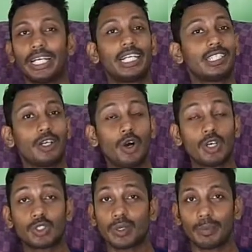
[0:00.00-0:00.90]
এটা হচ্ছে
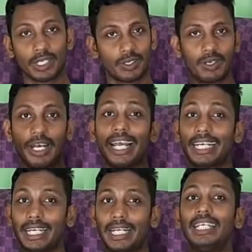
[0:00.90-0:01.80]
অসম্মান করা
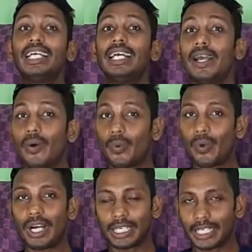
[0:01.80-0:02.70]
একটাই
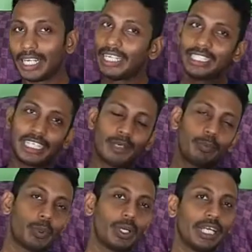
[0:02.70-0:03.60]
ওয়ার্ড যেটা
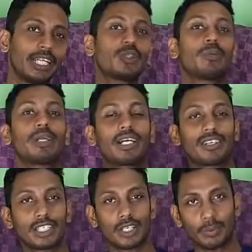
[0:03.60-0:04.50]
বলে তোমরা
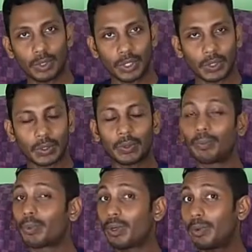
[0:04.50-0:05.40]
কাউকে সম্বোধন করো
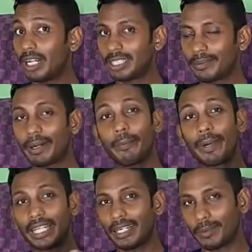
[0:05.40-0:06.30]
ব্রো বলা যাবে না
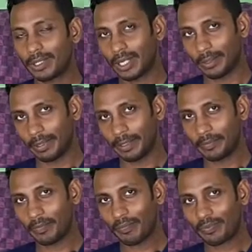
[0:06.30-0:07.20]
ব্রাদার বলতে হবে
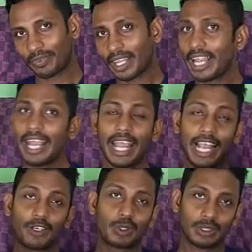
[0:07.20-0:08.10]

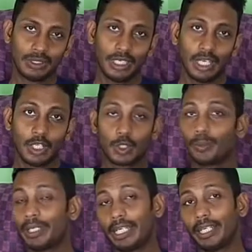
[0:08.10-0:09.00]
এখন
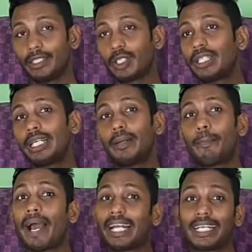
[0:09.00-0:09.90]
তুমি যদি
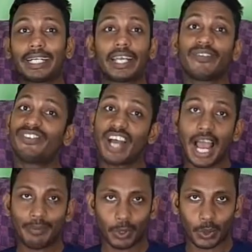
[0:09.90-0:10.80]
ফাদারকে ফা
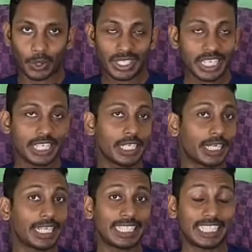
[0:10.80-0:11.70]
বলো
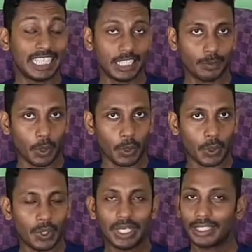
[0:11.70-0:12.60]
সিস্টারকে সিস বলো
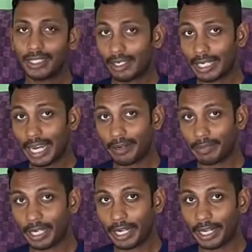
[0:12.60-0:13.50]
তাহলে খারাপ
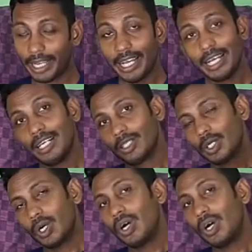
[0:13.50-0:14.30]
দেখায় সো